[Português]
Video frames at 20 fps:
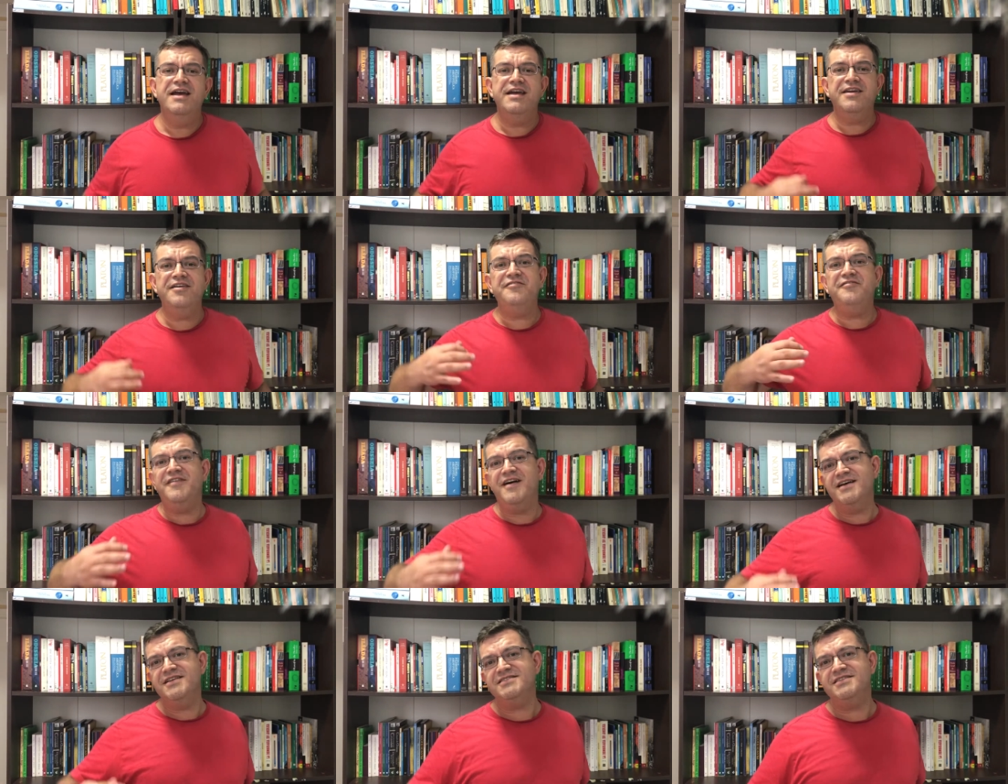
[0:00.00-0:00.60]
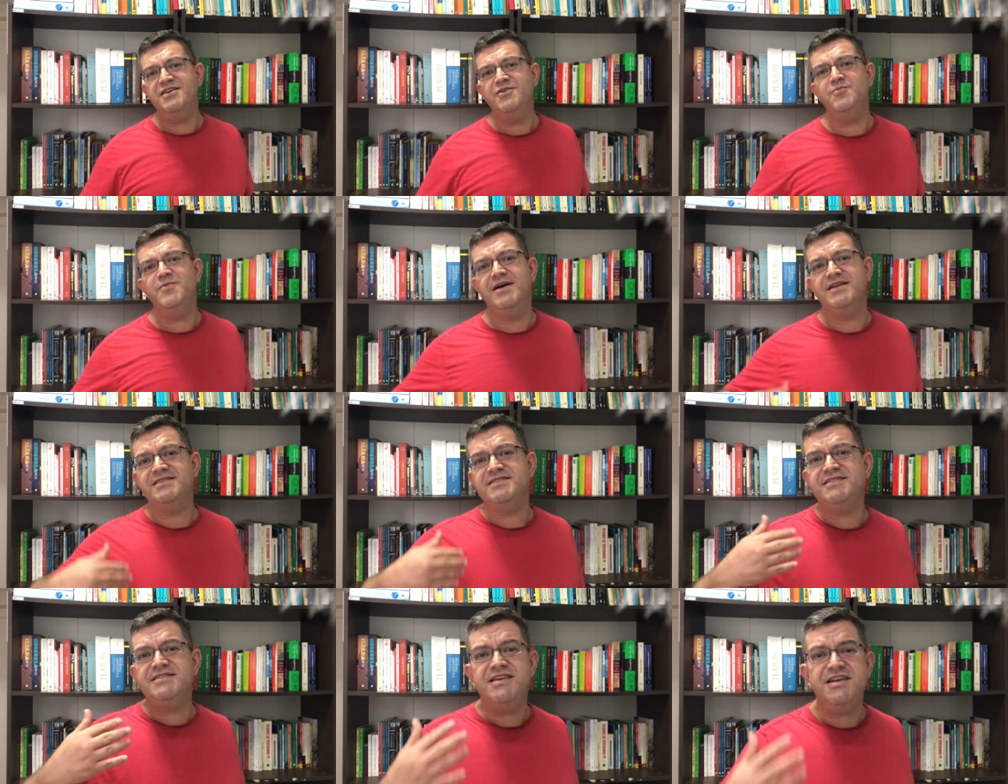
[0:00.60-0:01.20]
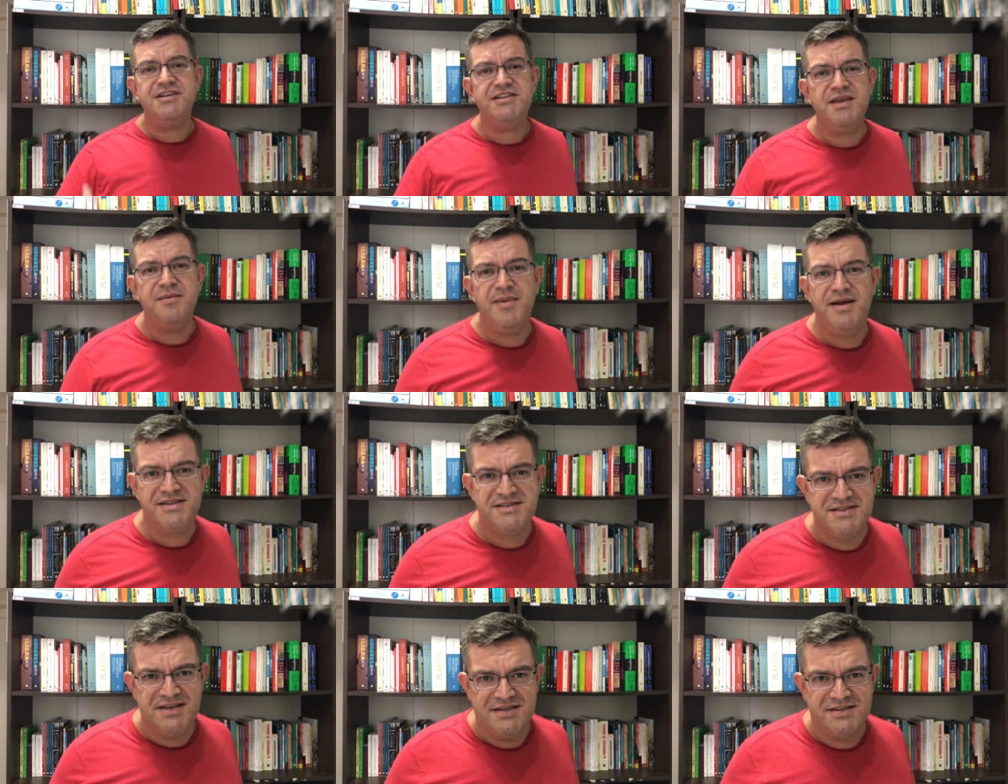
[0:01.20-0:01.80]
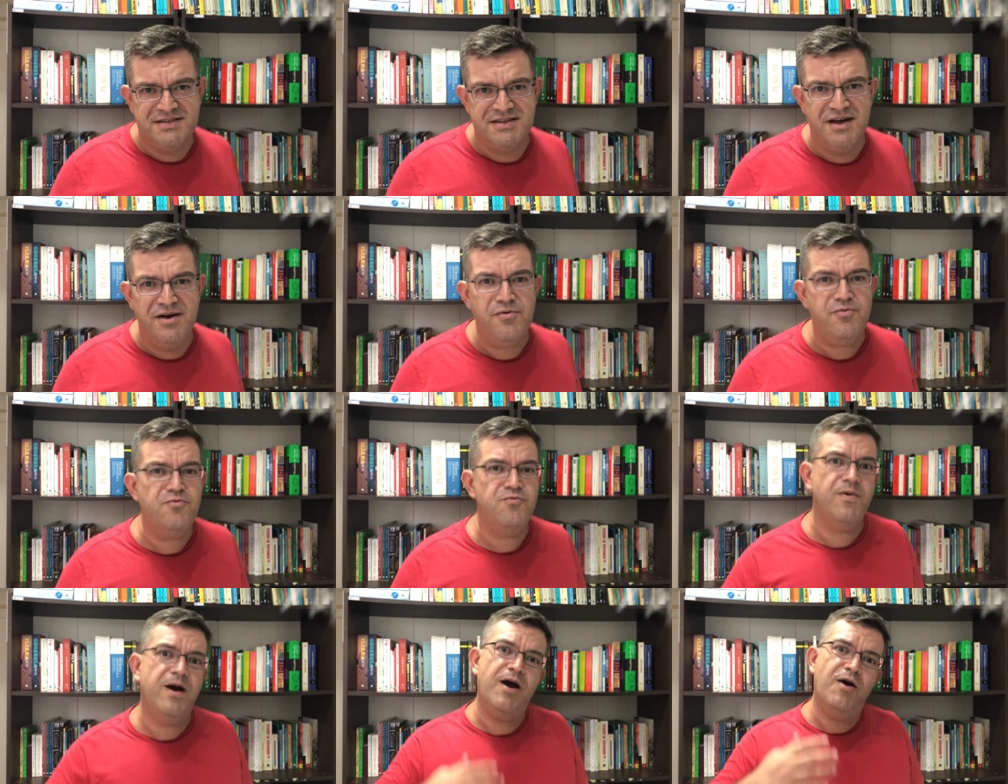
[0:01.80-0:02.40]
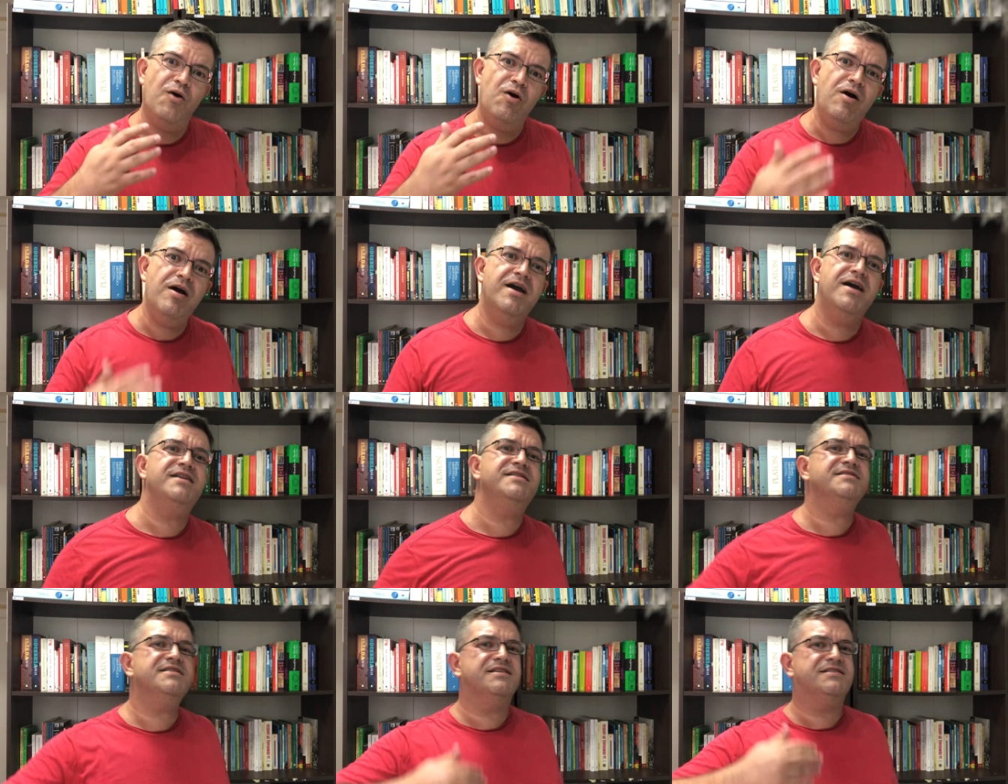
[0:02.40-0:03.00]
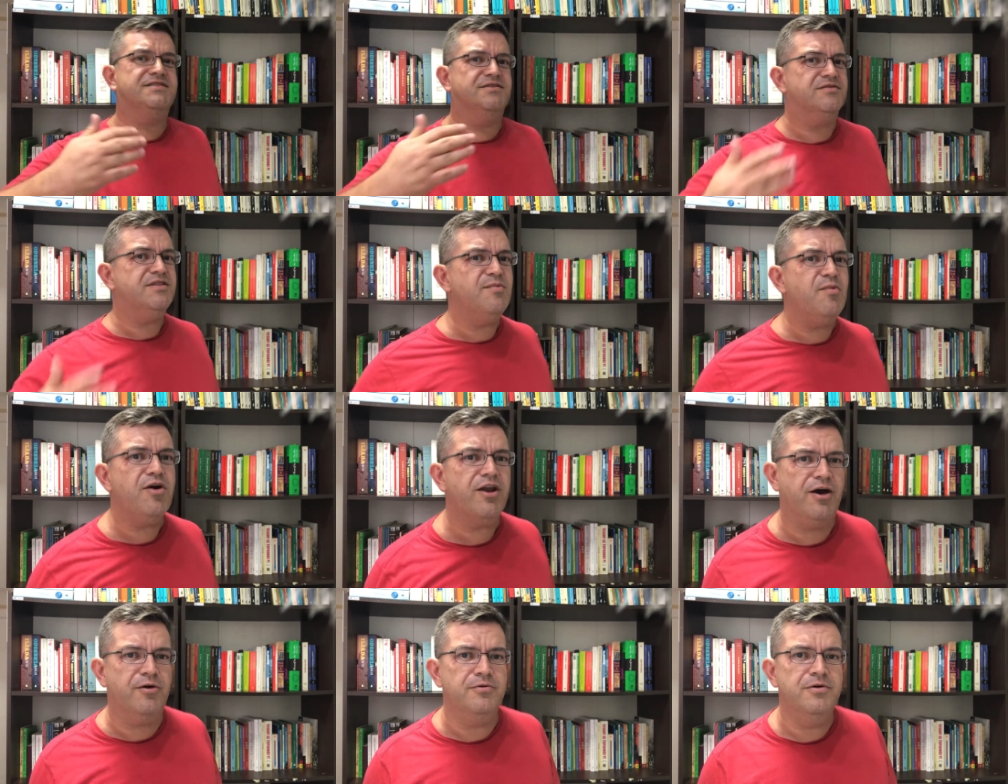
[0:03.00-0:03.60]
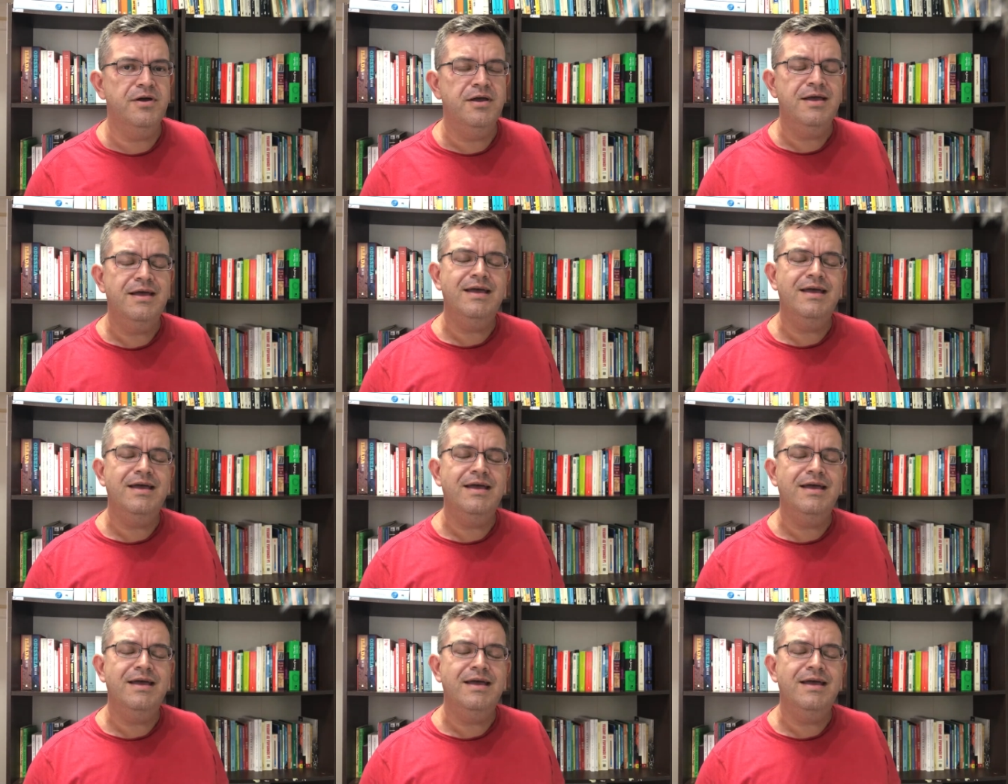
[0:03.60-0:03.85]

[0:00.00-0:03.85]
que fazem uma sistematização, uma organização da moral.